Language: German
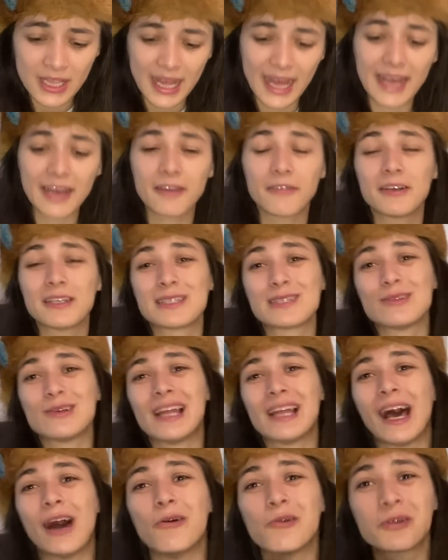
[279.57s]
Ach, es soll
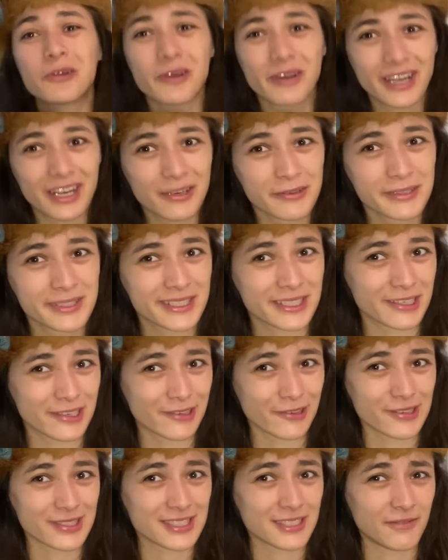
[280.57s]
auch noch
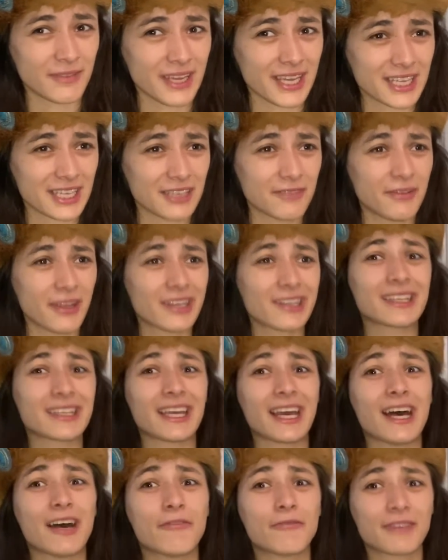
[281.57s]
ausgeschlossen werden, wer
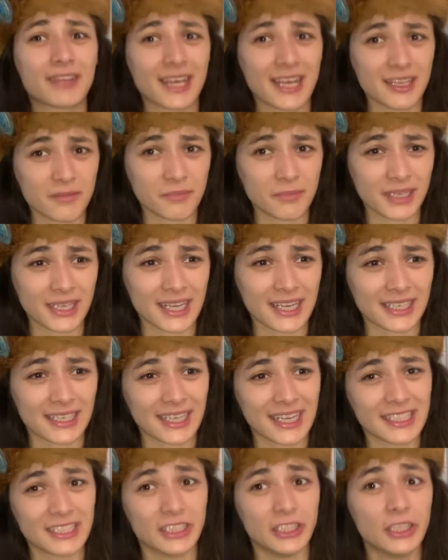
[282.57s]
Straftaten begangen
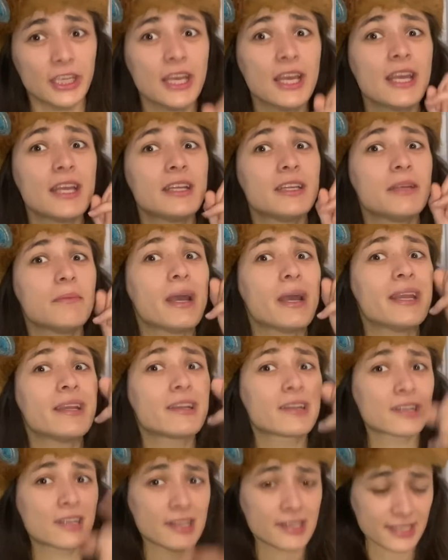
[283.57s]
hat gegen die
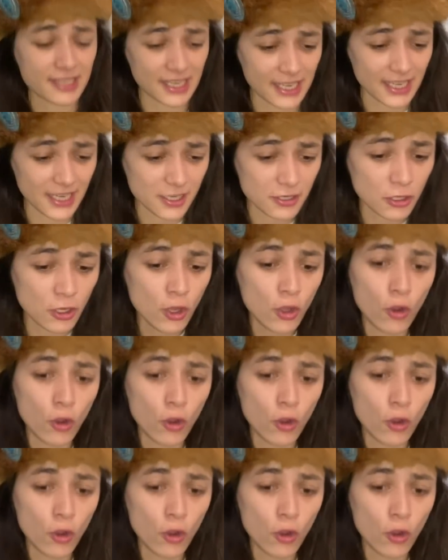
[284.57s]
Menschlichkeit